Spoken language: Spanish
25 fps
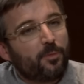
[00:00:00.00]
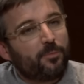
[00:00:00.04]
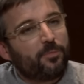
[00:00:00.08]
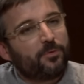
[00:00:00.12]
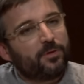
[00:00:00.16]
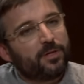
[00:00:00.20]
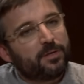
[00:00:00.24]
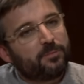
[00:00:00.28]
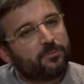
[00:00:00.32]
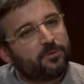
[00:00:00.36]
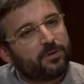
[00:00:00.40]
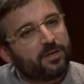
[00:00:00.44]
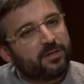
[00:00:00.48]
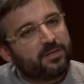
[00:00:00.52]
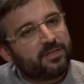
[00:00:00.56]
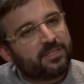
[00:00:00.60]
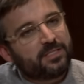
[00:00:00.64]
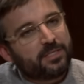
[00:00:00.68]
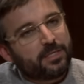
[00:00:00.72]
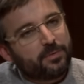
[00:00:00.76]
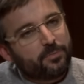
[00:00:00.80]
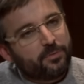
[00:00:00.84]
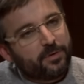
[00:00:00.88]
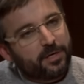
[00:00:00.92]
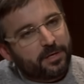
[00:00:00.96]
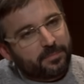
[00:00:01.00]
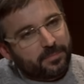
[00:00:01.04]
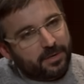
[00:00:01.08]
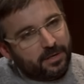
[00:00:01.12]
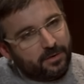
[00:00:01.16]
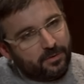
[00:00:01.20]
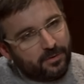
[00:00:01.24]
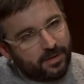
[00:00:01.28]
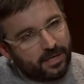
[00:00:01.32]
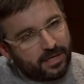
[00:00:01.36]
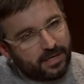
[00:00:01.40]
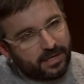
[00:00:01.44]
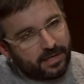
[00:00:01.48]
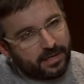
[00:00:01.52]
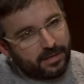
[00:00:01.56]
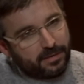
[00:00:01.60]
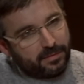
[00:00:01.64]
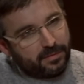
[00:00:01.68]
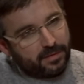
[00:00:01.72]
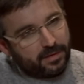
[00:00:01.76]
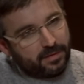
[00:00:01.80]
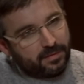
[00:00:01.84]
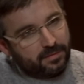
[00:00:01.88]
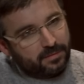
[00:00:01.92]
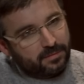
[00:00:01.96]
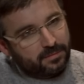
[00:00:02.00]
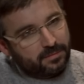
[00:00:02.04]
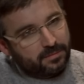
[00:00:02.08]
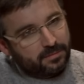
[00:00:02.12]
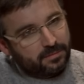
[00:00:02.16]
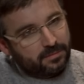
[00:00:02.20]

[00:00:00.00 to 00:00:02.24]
¿Cómo podemos redistribuir mejor la riqueza?